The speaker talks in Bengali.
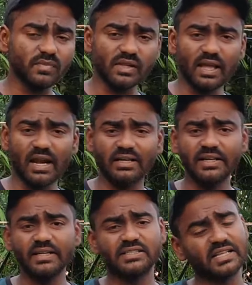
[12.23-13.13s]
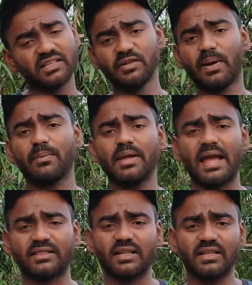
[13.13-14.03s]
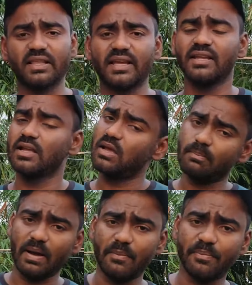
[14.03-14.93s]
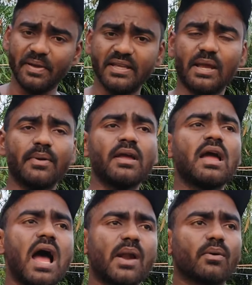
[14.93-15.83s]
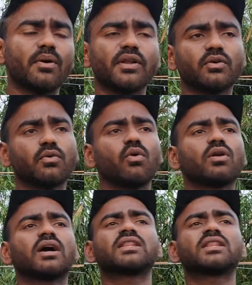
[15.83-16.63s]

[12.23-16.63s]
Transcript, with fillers: খেলার টিকিট সেদিনই পাবে এক তারিখ থেকেই পেয়ে যাবে আর মোটামুটি কলকাতা